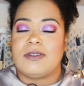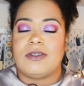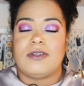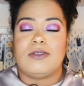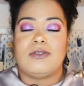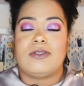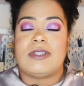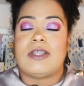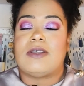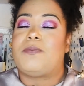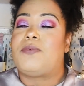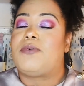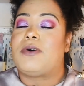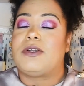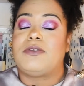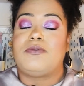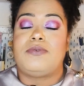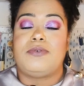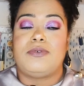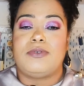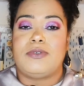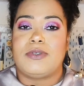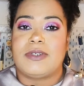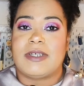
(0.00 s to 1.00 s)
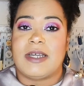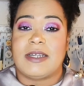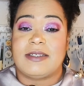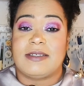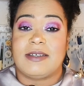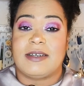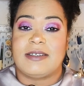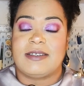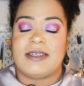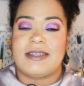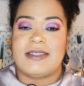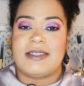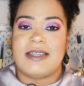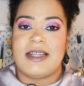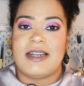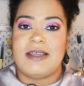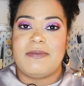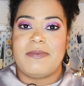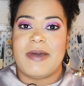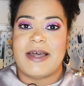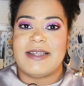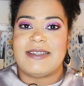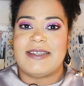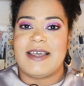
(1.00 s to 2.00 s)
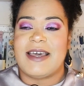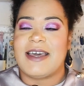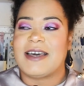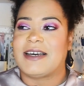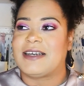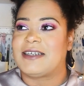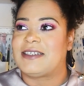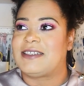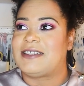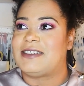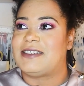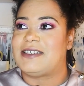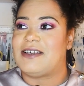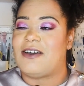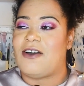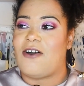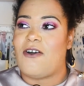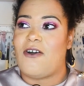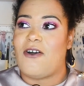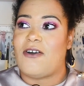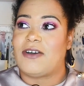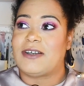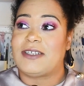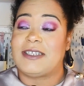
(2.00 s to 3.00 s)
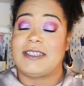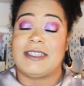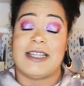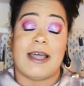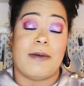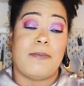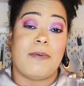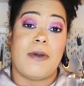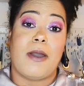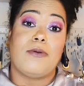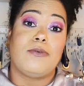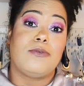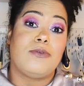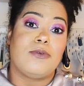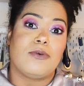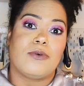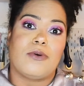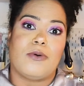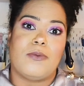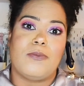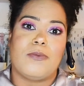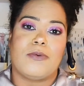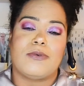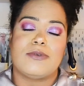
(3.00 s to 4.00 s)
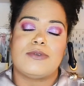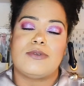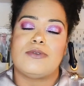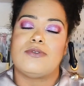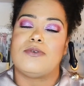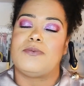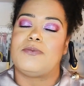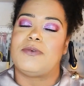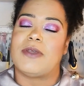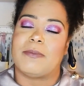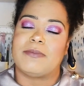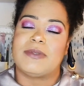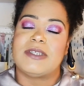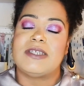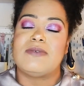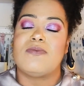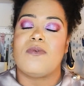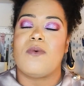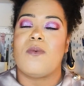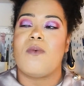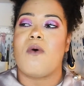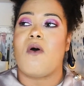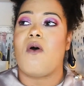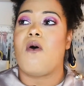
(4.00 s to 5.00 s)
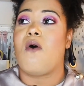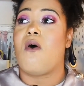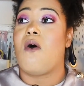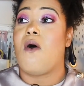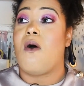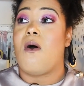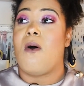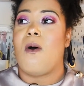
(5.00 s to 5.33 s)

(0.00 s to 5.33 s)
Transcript: d'un point de vue de quelqu'un qui est célibataire et qui, qui n'a pas eu de romance depuis un petit moment,